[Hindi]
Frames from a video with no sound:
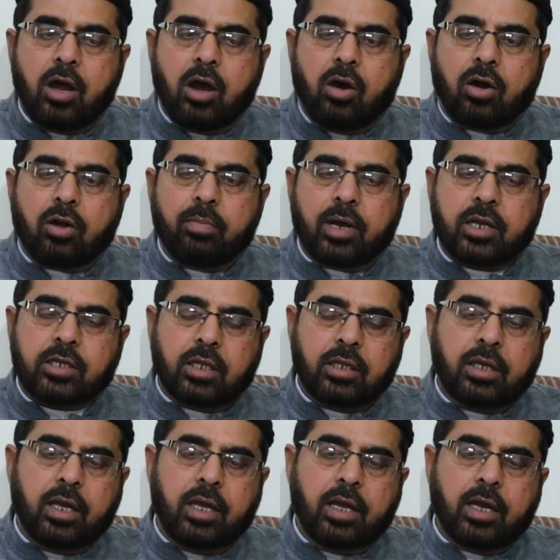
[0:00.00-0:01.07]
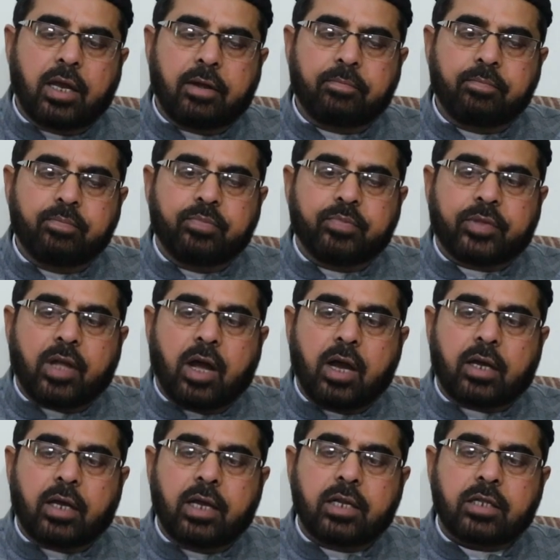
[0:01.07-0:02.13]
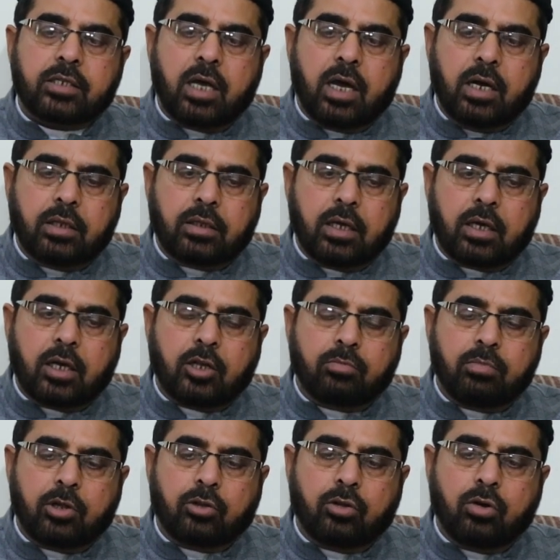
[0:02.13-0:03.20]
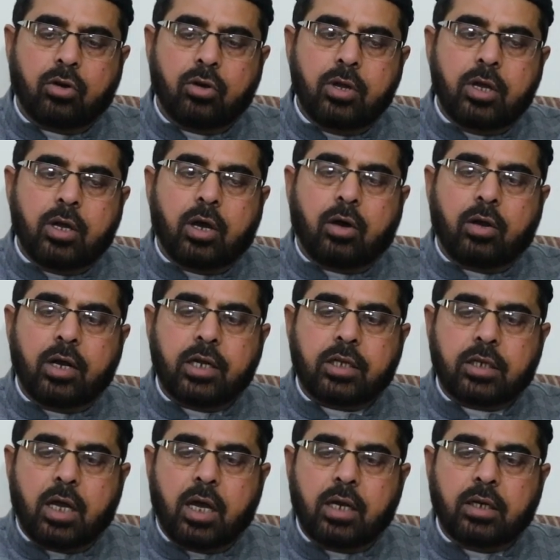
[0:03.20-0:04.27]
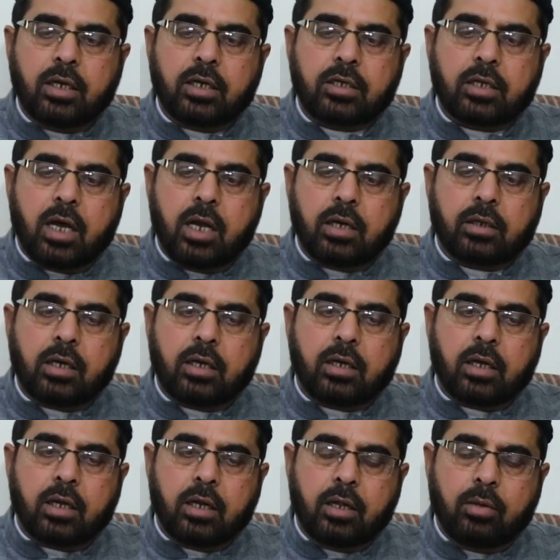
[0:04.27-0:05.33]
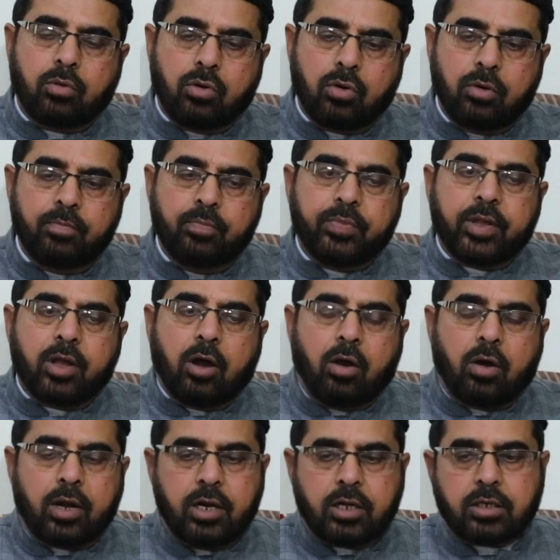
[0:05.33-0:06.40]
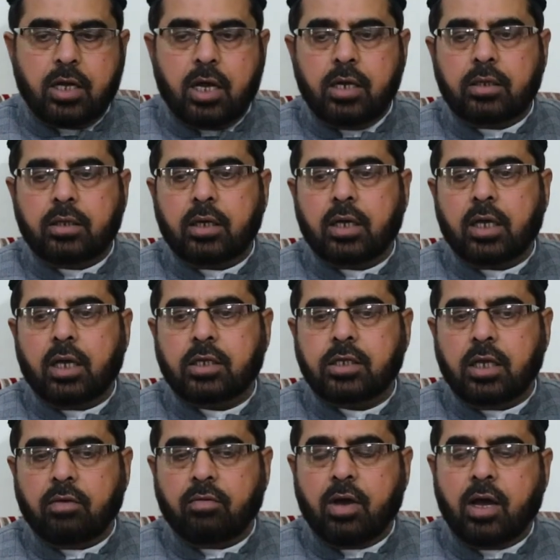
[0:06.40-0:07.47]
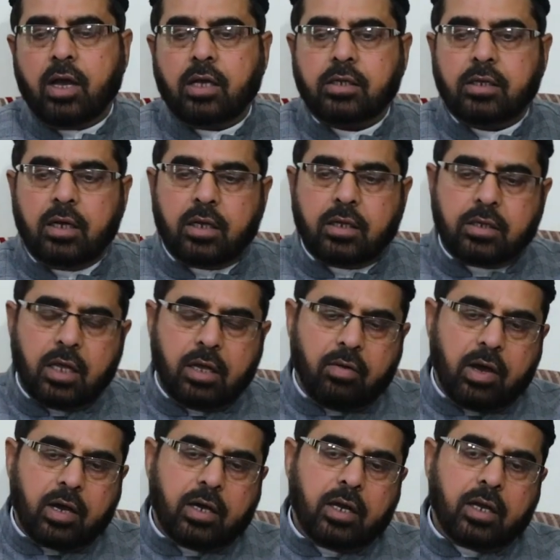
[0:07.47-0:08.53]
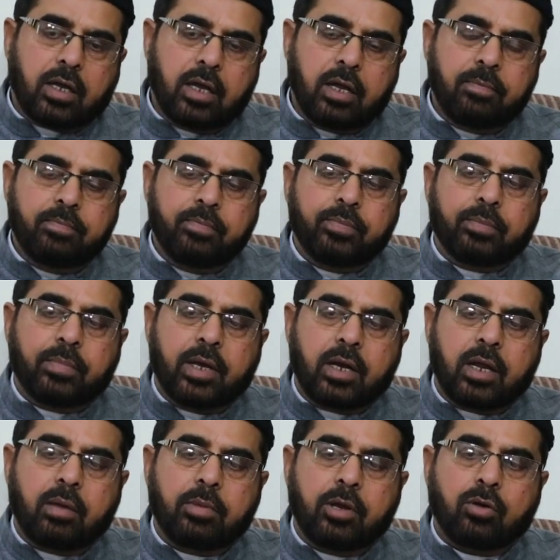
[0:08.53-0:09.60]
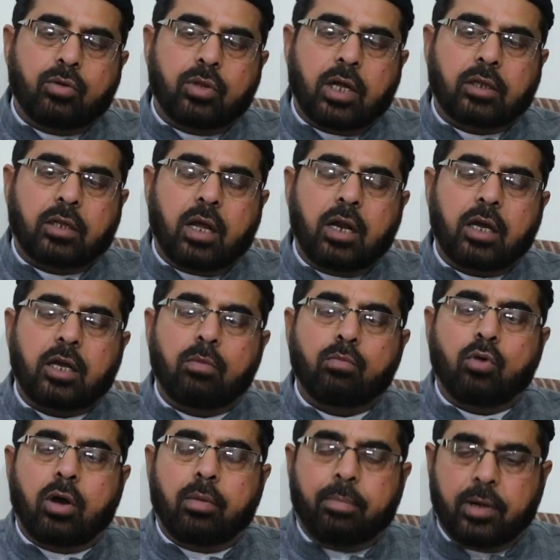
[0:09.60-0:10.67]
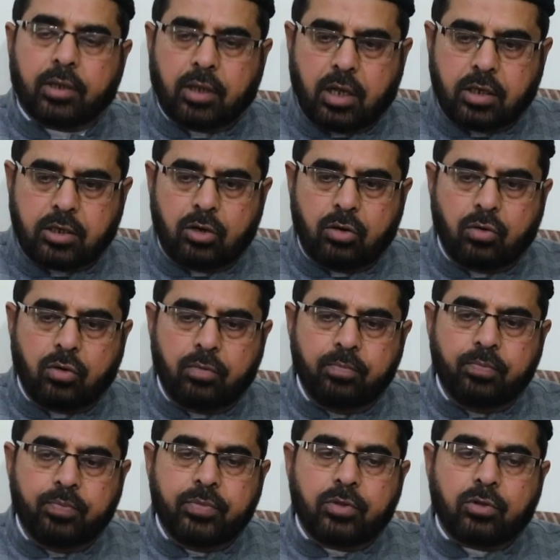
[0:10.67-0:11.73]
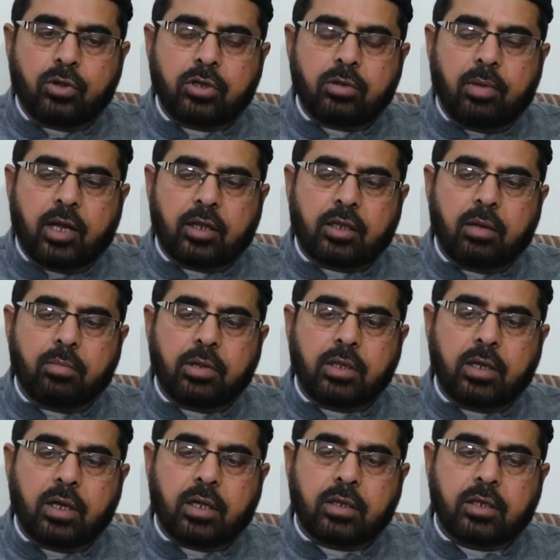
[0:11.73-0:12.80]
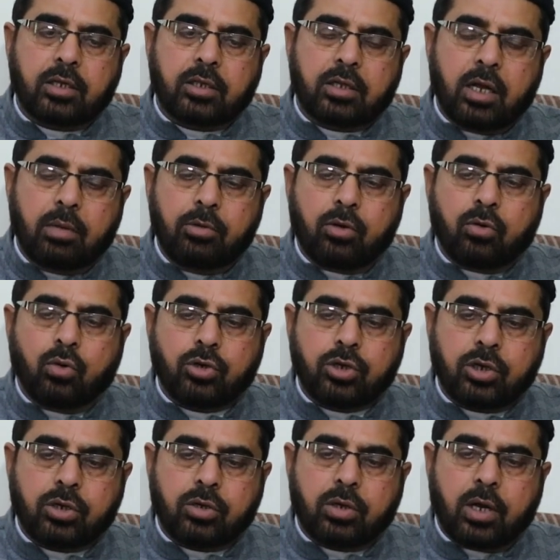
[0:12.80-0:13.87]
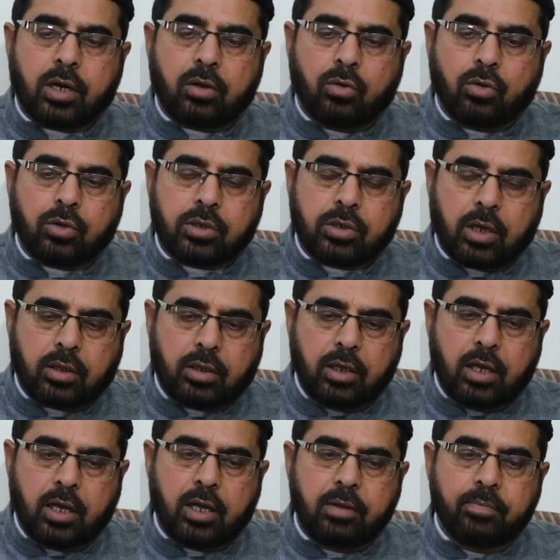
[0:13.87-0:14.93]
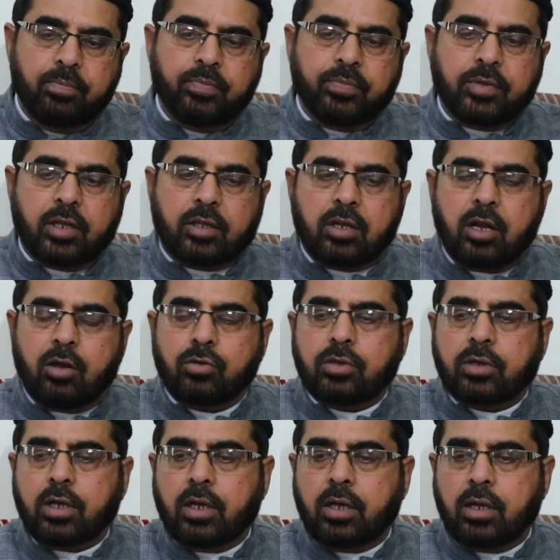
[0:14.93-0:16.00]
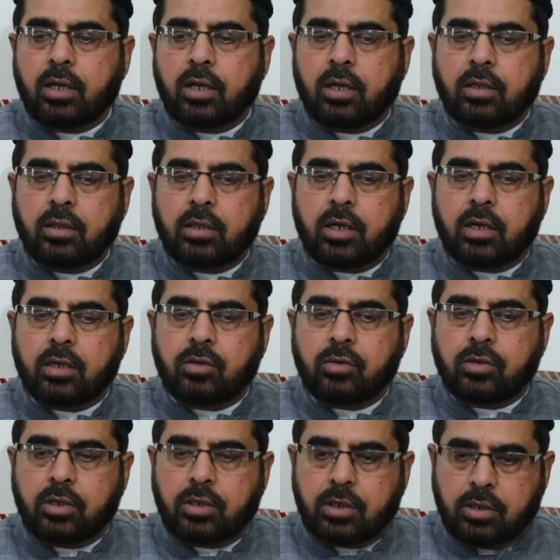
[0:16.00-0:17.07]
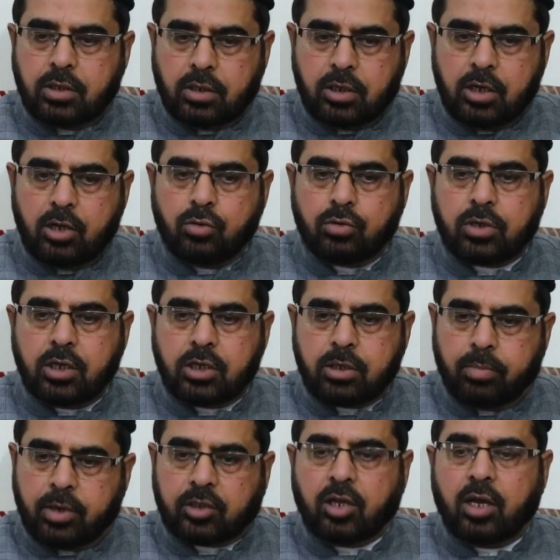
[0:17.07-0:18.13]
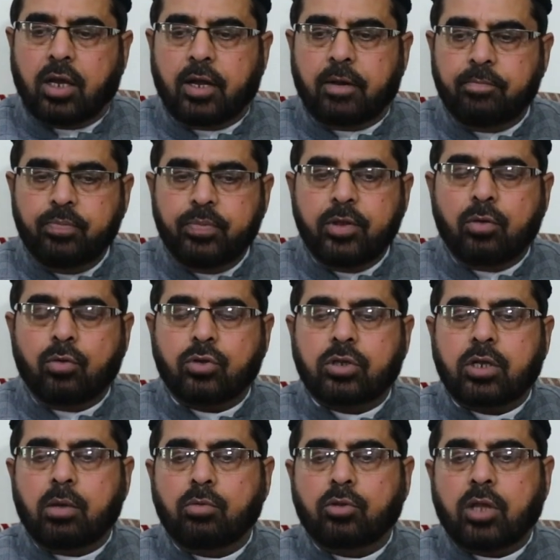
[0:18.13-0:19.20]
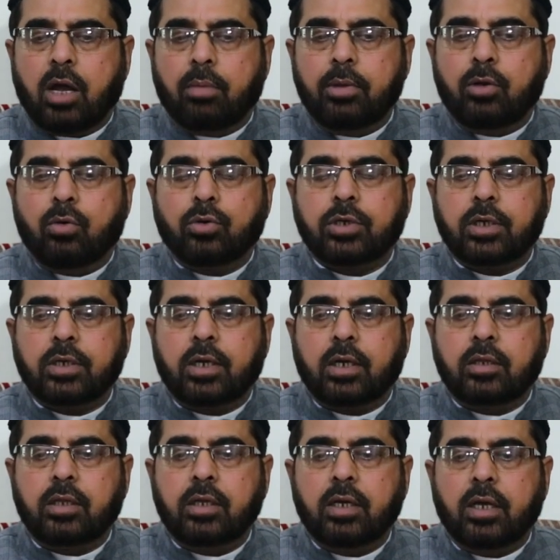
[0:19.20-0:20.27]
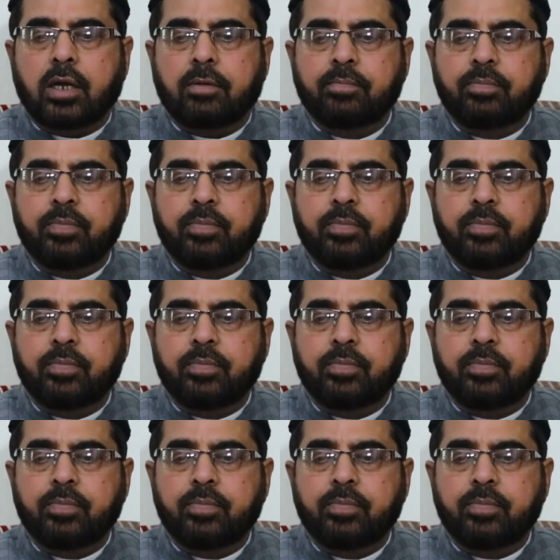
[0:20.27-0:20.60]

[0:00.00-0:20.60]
और मकसद यही है ताकि इंसानियत की खिदमत हो और इंसान इंसान के करीब हो और इंसानियत की खे सेवा हासिल सेवा करके फिर हमें खुदा ताला की मोहब्बत हासिल हो तो जमात अहमदिया जिस तरह भी कोशिश कर हो सकती है जितना उसके अंदर जिस जितनी उसकी समर्था है उसके मुताबिक कोशिश करती है